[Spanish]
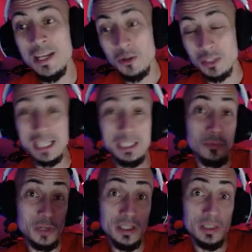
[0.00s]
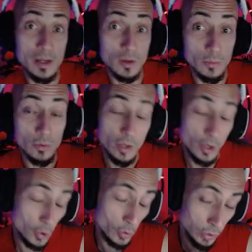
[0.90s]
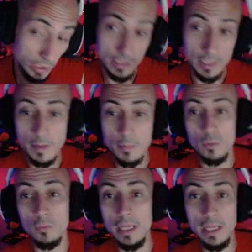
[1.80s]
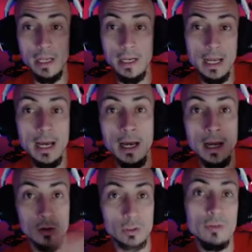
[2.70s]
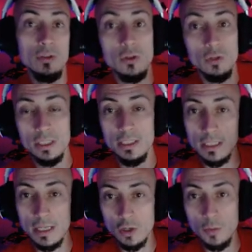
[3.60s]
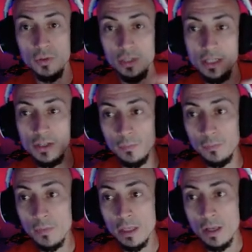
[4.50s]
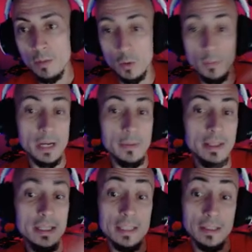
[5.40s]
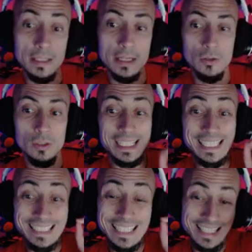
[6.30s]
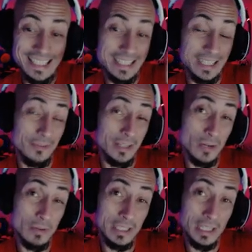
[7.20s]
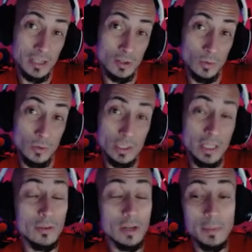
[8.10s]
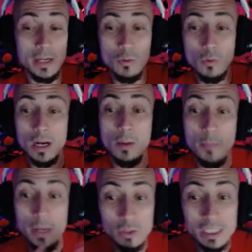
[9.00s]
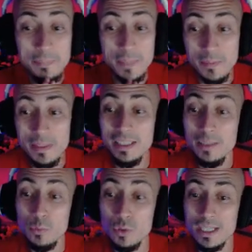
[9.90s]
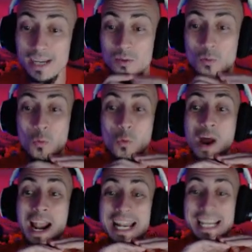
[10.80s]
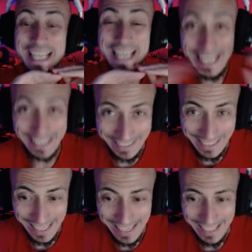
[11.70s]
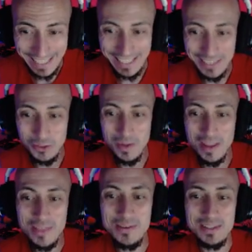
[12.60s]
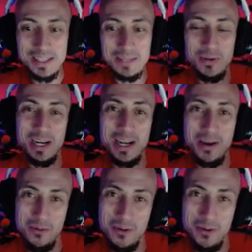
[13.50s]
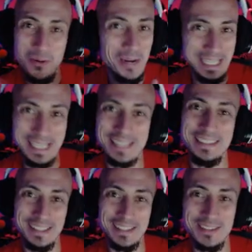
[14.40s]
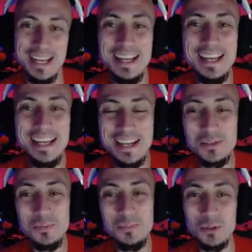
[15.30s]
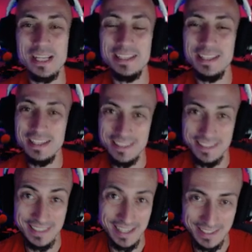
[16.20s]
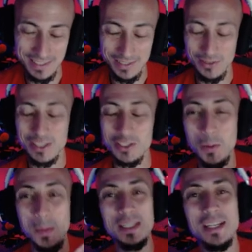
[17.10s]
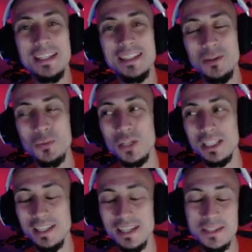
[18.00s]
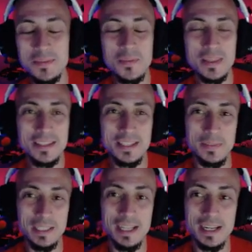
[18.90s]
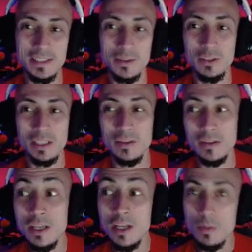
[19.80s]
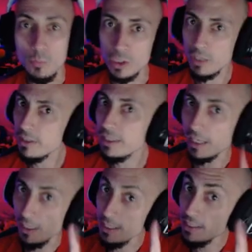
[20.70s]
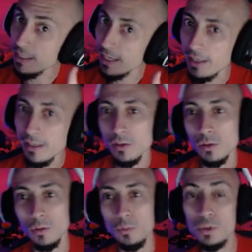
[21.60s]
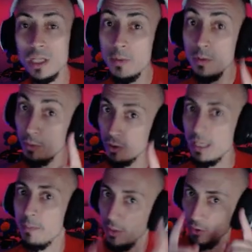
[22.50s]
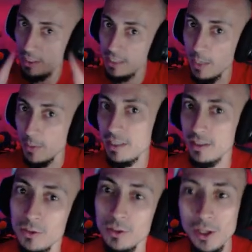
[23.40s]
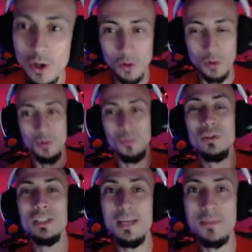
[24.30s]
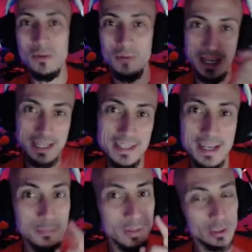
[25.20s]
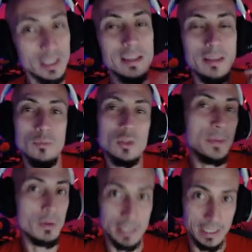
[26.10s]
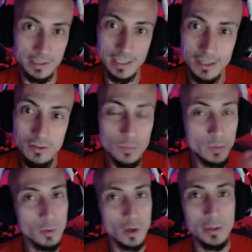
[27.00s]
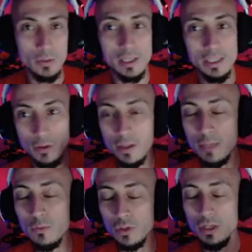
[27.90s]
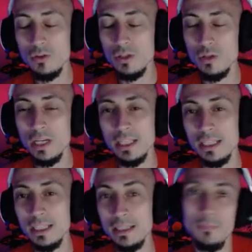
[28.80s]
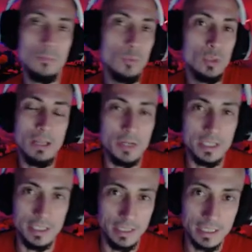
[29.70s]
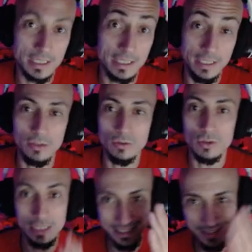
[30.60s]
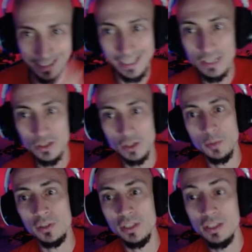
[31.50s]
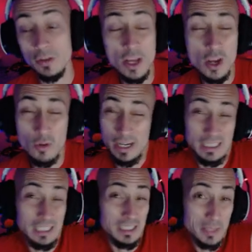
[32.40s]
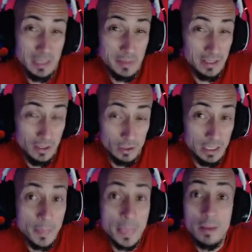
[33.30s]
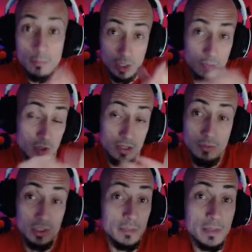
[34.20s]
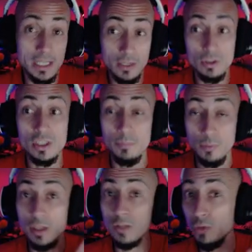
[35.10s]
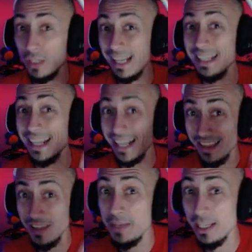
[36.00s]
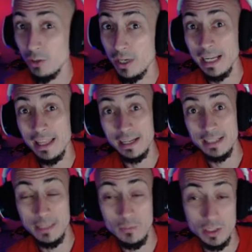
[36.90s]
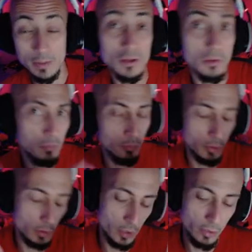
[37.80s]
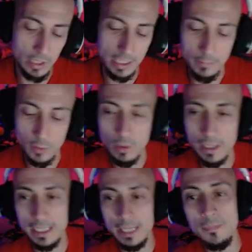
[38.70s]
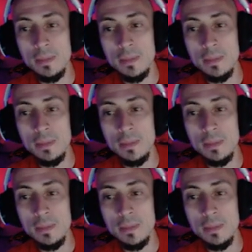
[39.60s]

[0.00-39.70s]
Otra carta buenísima, común, rotísima, por eh, la rotación de cosechas, la crop rotation, por un mana verde instantáneo. Tienes que sacrificar una tierra como coste adicional para jugarla, pero te permite buscar cualquier tierra en tu mazo y ponerla en juego. Cualquier tierra, o sea, es un busca tierras sin restricciones. Normalmente las, los busca tierras, siempre tienen la restricción, te dicen, busca una tierra básica, ¿eh? O búscame un bosque, pero que sea básico. O búscame una isla. Pero no te dicen, búscame cualquier tierra, ¿no? Es muy poco habitual. De hecho, hace ya muchos años que no salen buscadores de tierras genéricos, y este es el caso, Crop Rotation, una carta tremendamente rota, porque por ejemplo, sin ir más lejos, te puedes buscar esa academia torarena de la que estamos hablando, por poner un ejemplo cualquiera.